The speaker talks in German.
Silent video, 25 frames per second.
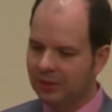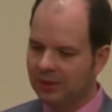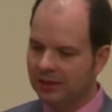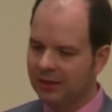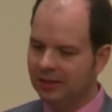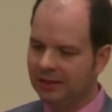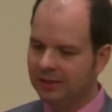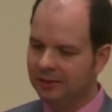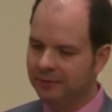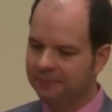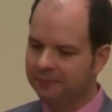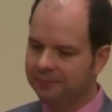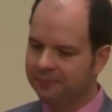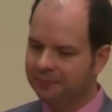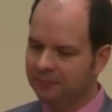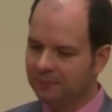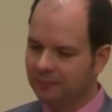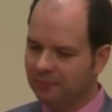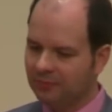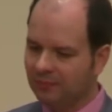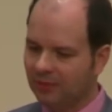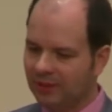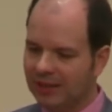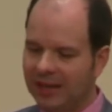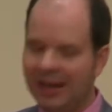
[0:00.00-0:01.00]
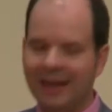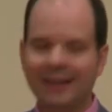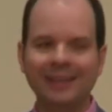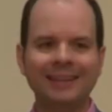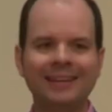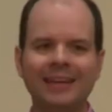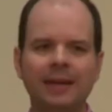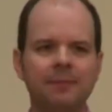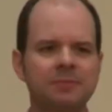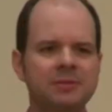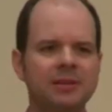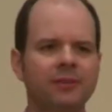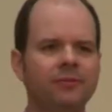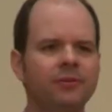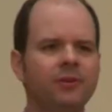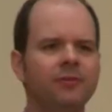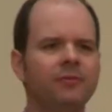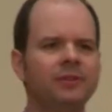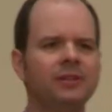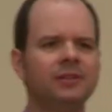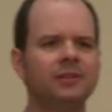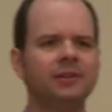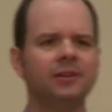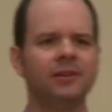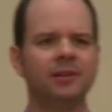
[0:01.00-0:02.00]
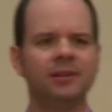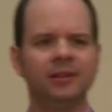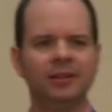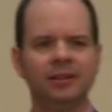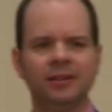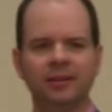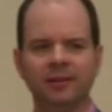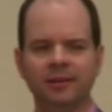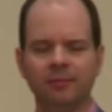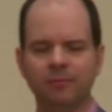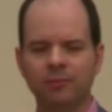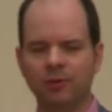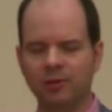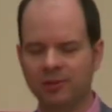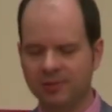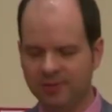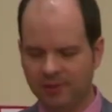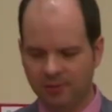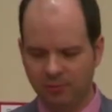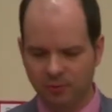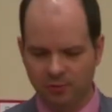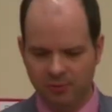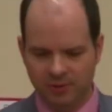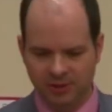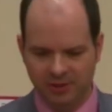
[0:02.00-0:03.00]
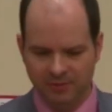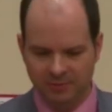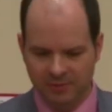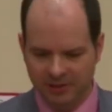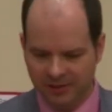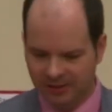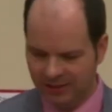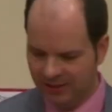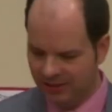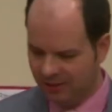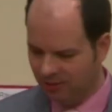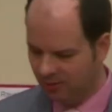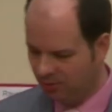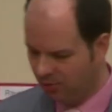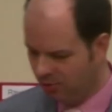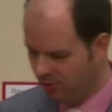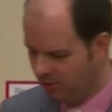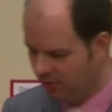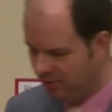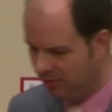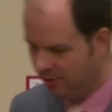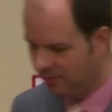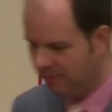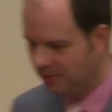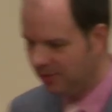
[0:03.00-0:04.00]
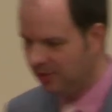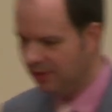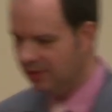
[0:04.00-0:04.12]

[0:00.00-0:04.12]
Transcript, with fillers: Ähm, eigentlich gäbe es ja viel wichtigere Dinge in Potsdam, über die man reden könnte.